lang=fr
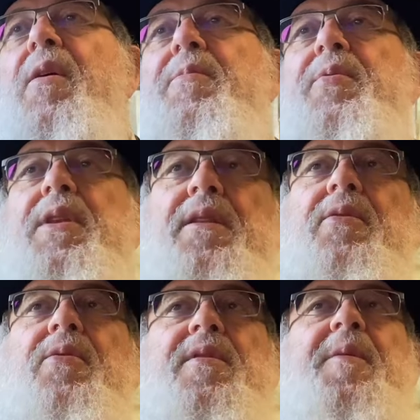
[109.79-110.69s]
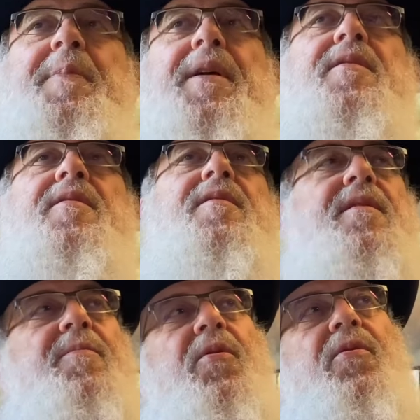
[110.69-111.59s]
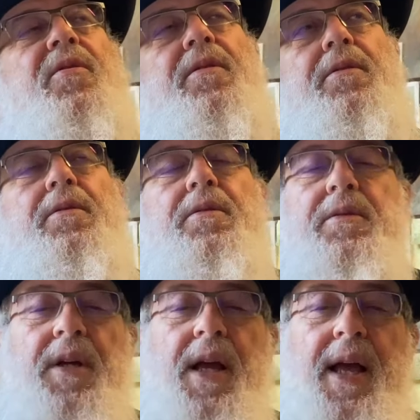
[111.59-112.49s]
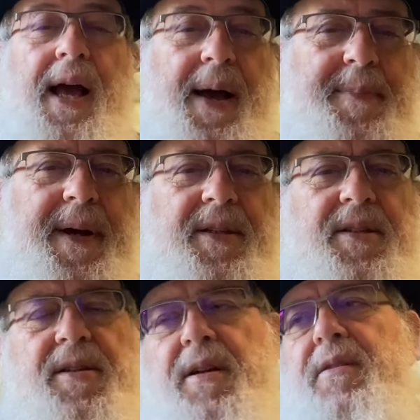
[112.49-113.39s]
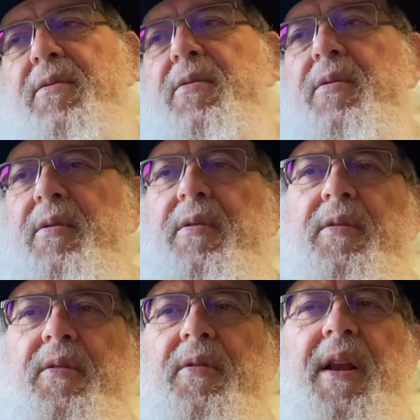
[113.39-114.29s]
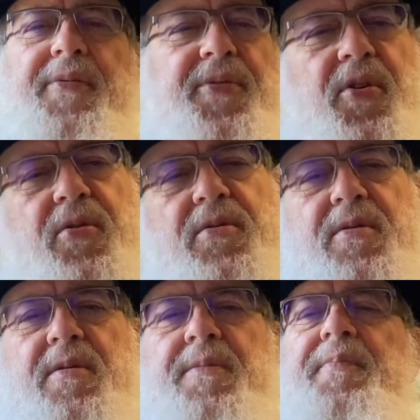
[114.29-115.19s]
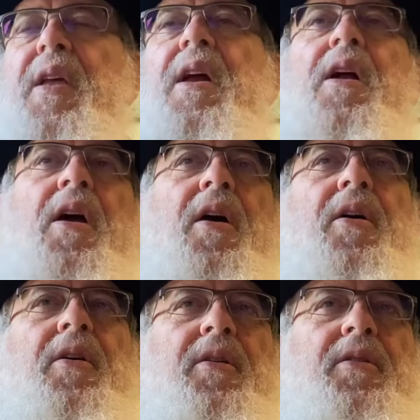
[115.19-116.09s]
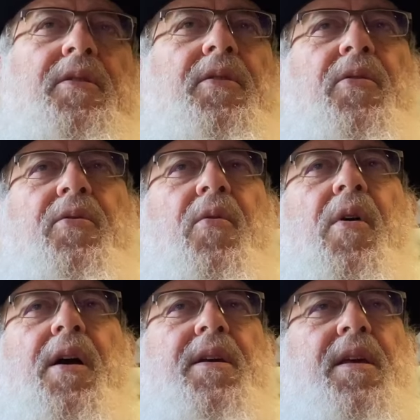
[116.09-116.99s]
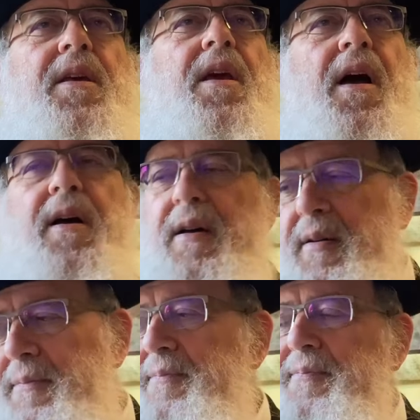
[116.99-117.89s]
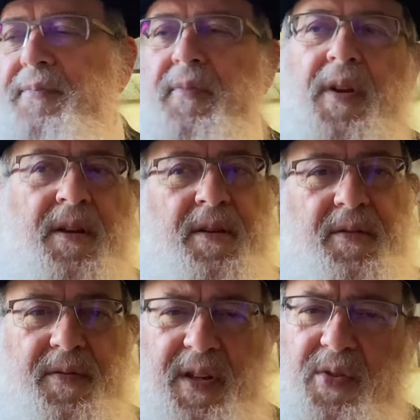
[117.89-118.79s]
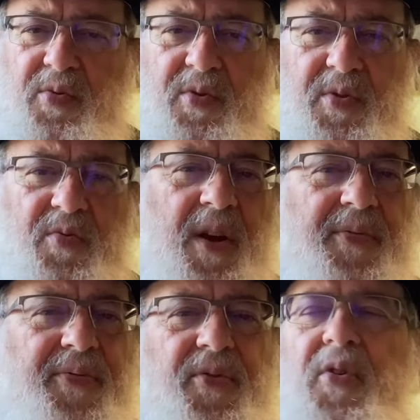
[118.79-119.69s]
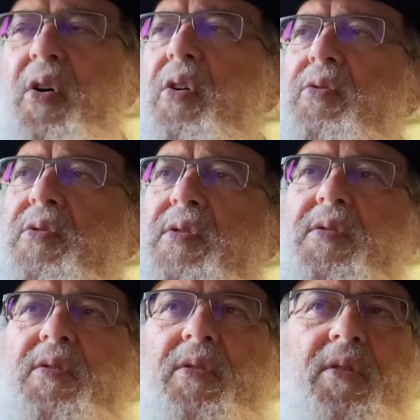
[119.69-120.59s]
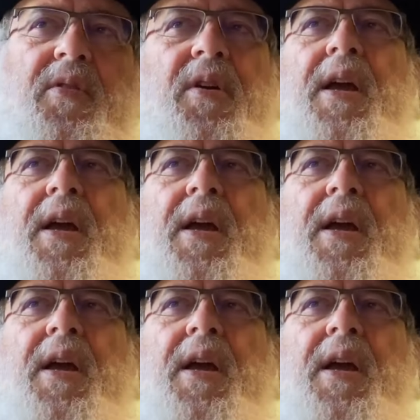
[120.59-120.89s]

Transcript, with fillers: Peut-être que c'est précisément à partir de la France, un endroit qui a vécu sous l'influence euh,